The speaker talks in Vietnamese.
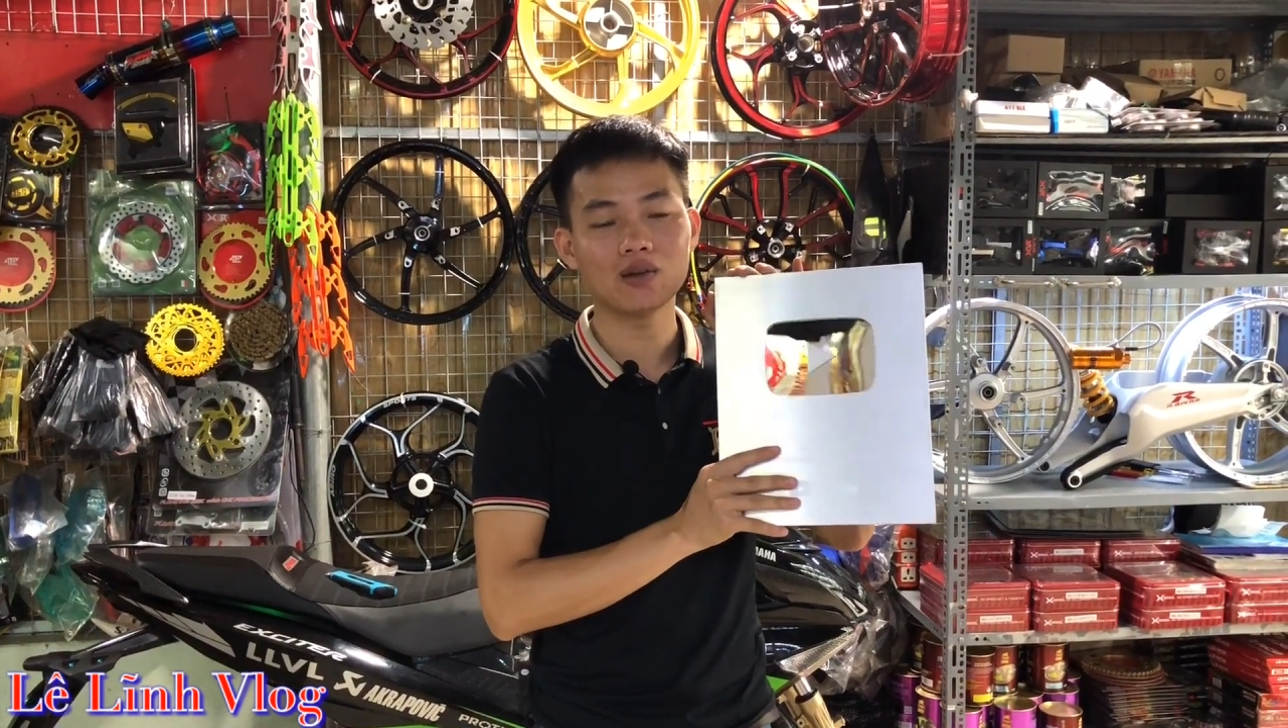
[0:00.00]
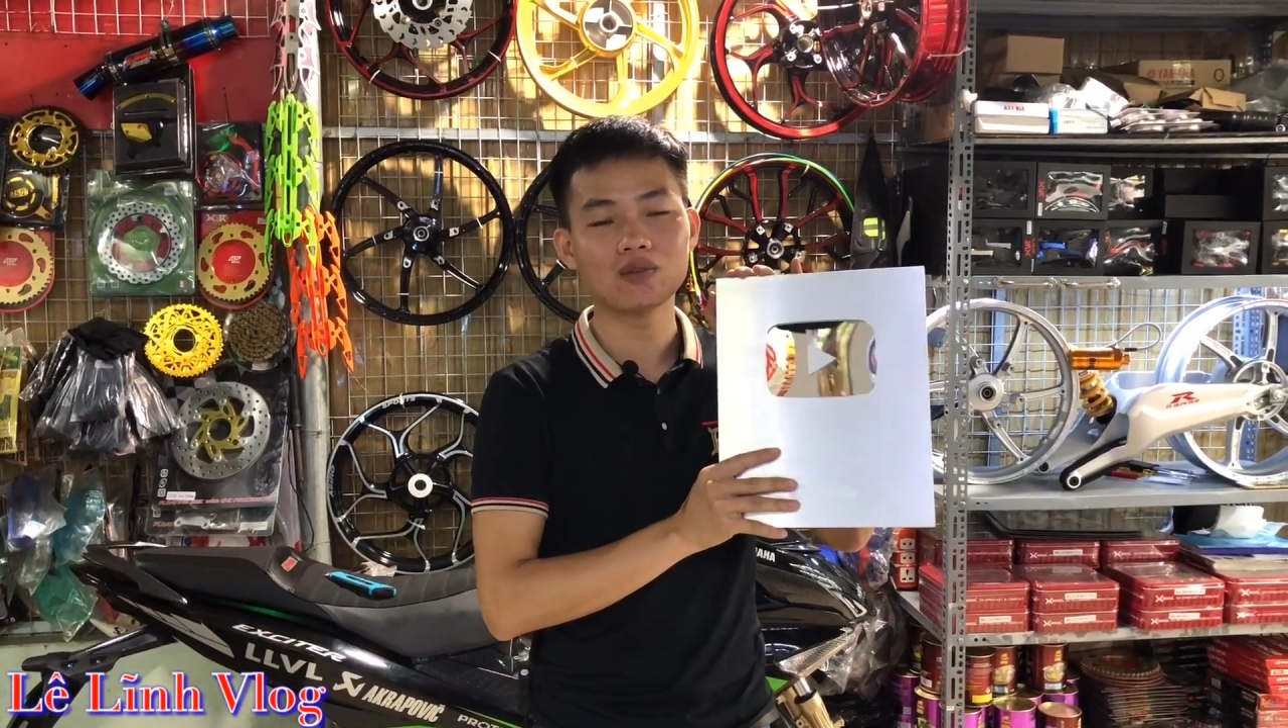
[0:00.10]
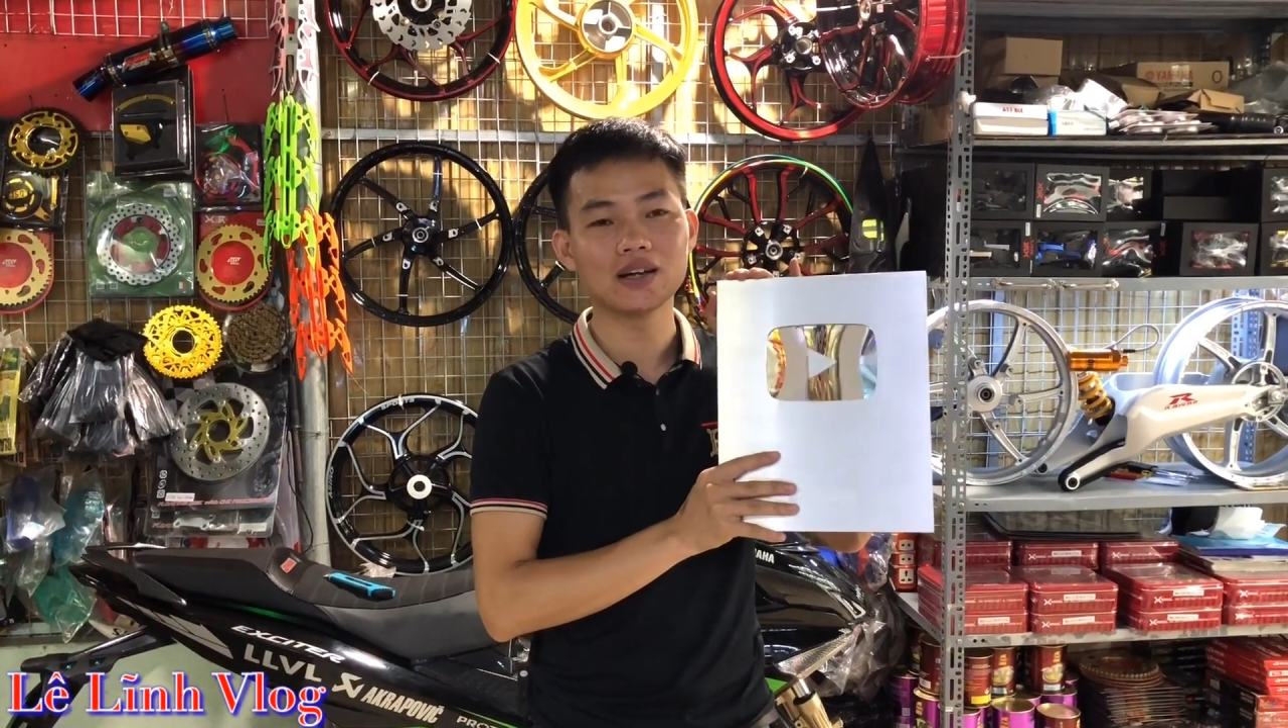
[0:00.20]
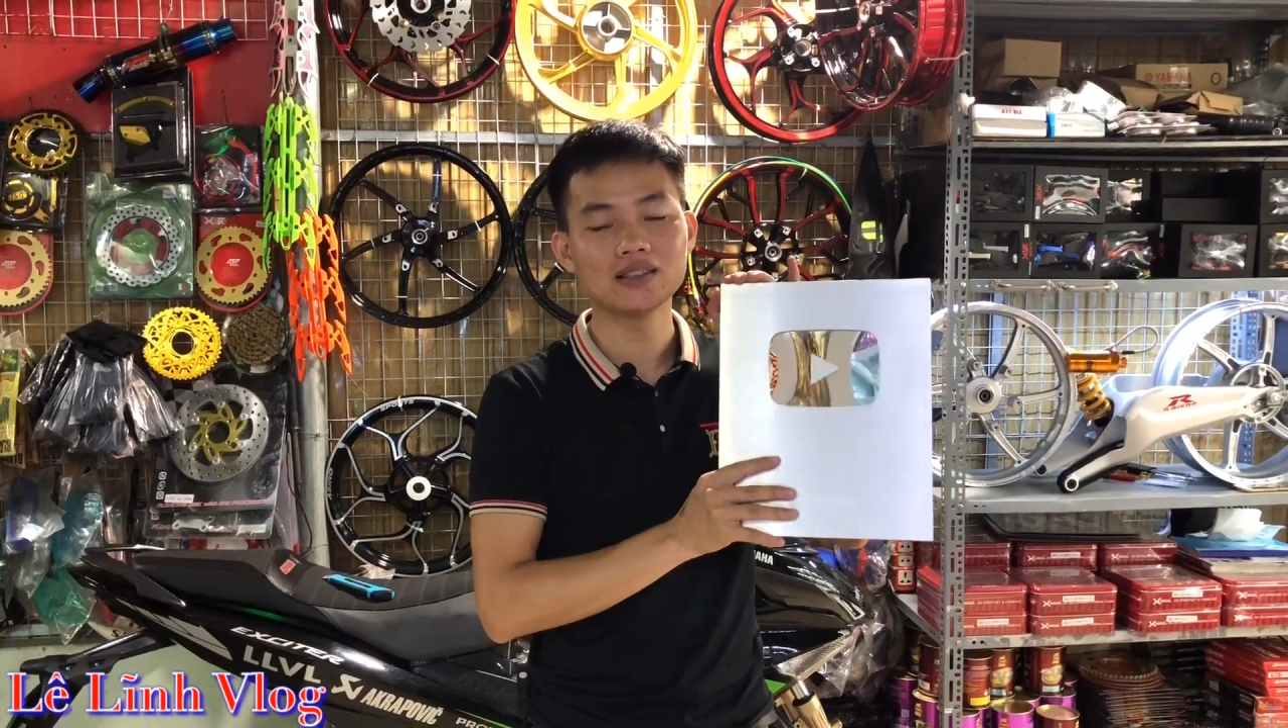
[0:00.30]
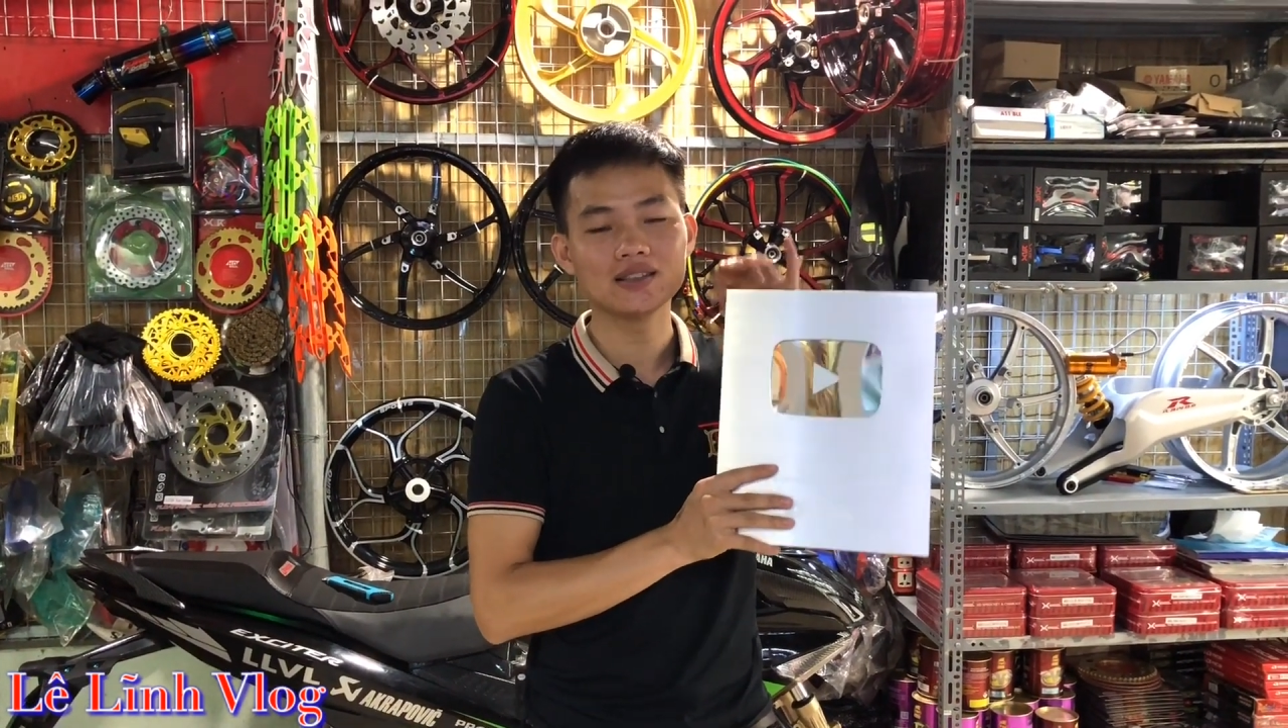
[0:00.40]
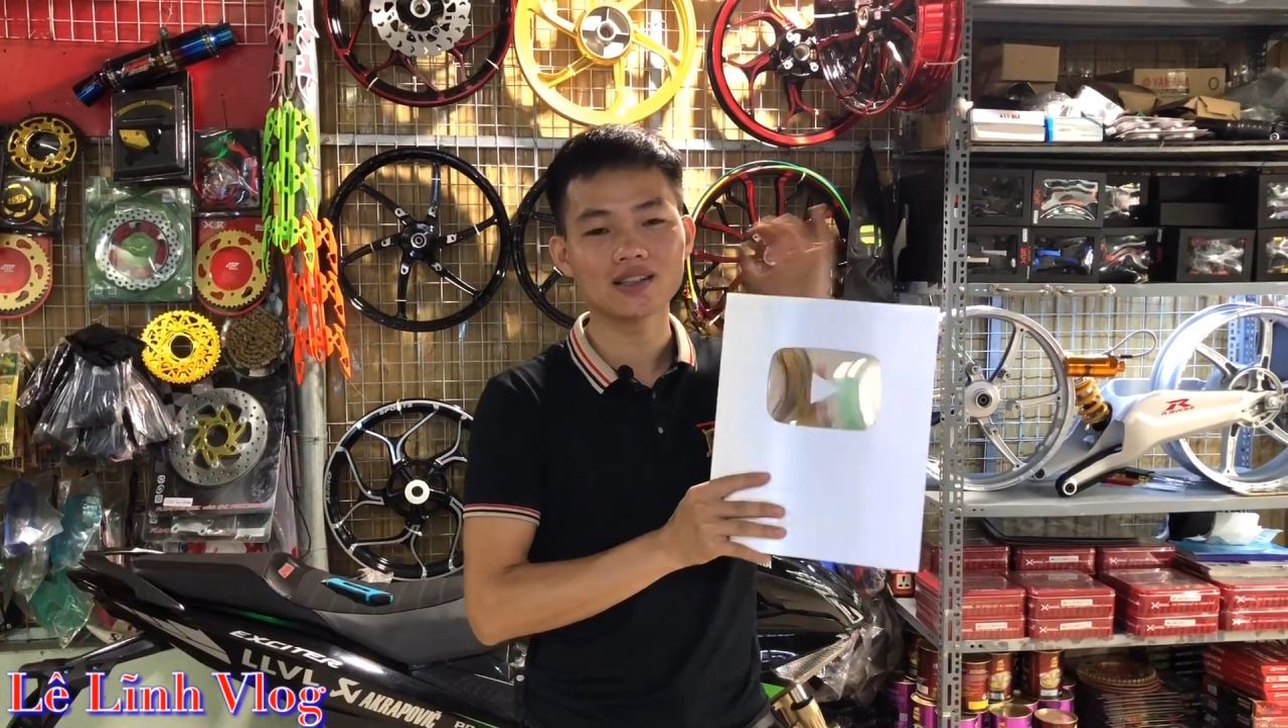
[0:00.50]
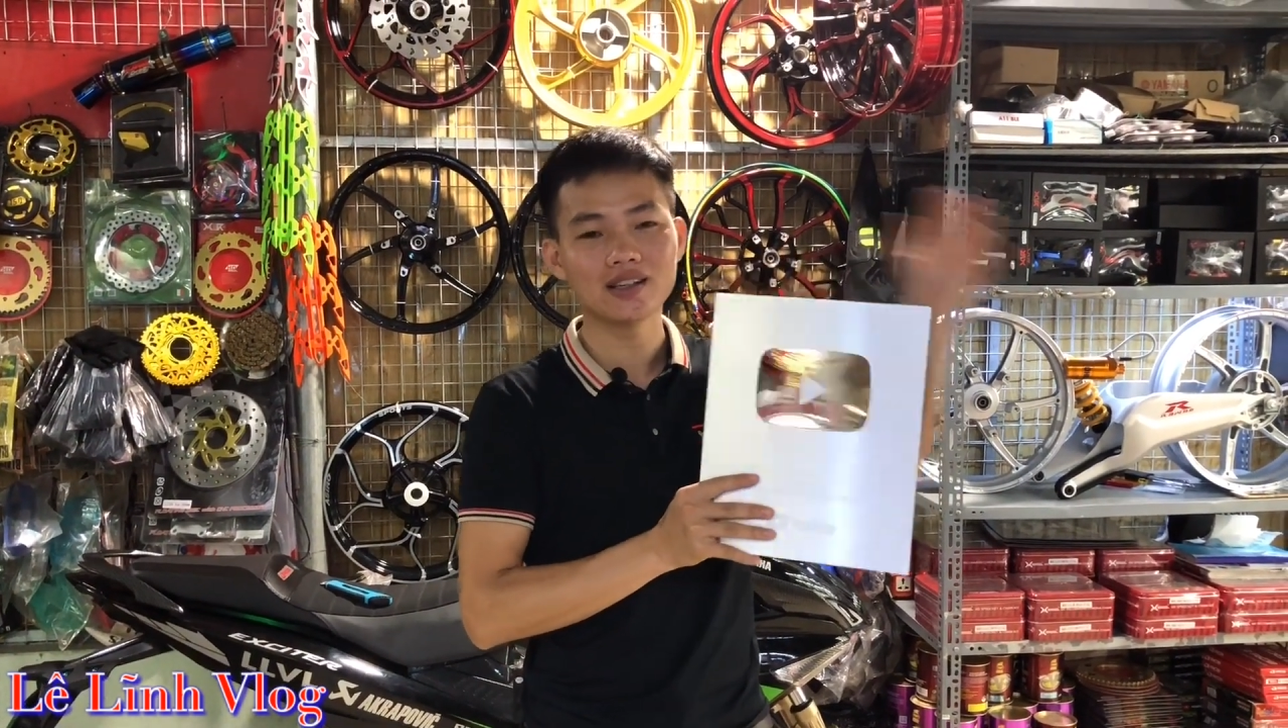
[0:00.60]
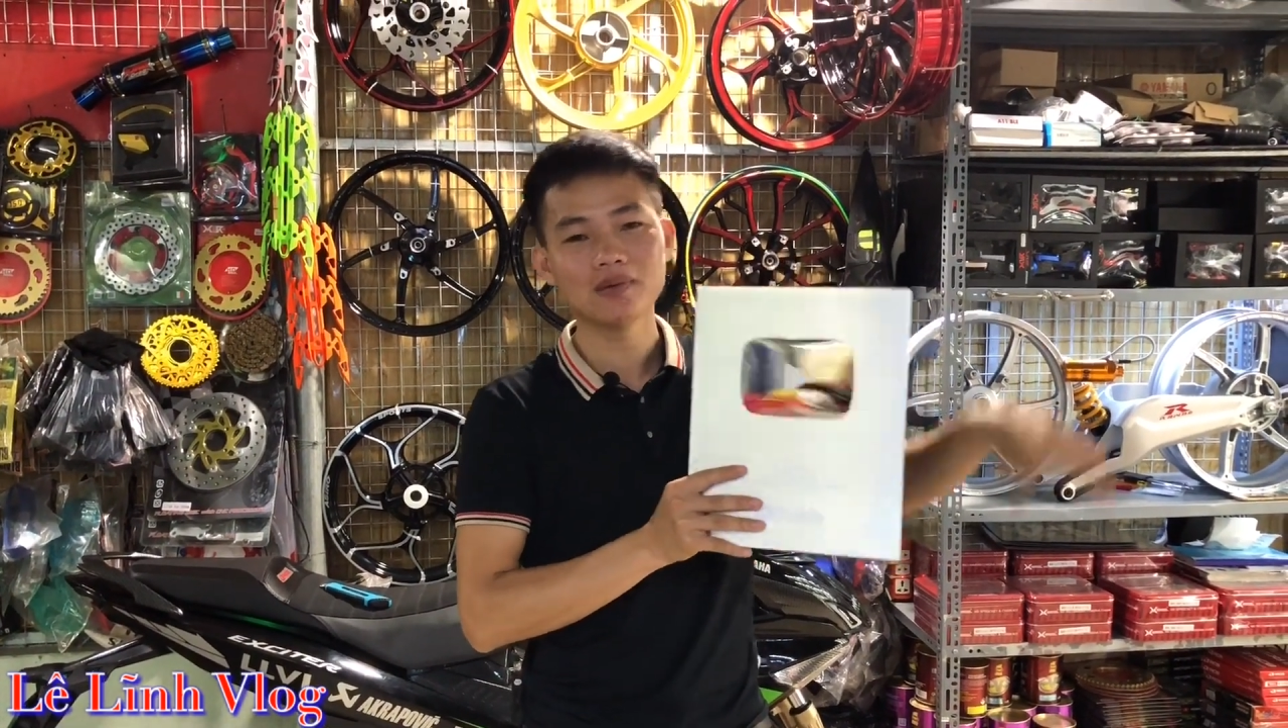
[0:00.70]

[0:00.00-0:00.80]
không phải như những